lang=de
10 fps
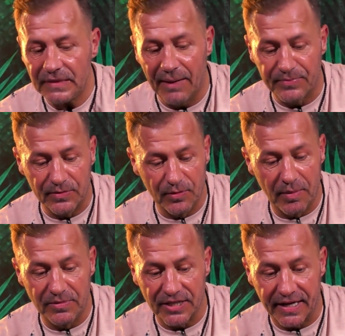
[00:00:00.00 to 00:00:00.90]
Ob das
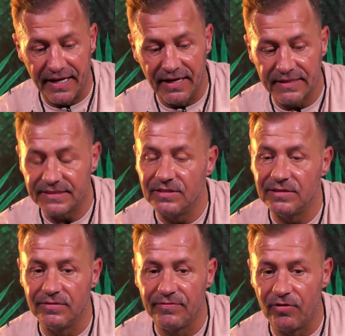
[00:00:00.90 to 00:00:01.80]
über mich ergehen
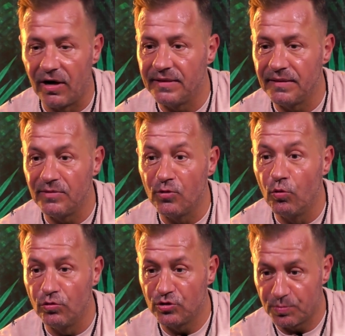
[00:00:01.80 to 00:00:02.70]
lassen, ähm, vor allen Dingen
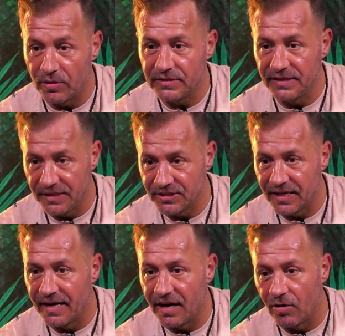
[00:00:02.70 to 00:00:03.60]
den Hohn und Spott, den ich
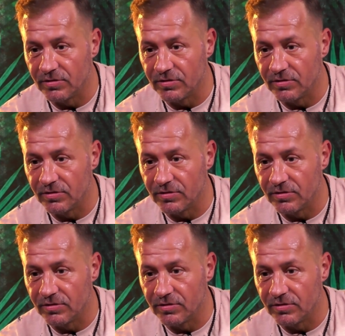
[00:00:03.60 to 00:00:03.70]
danach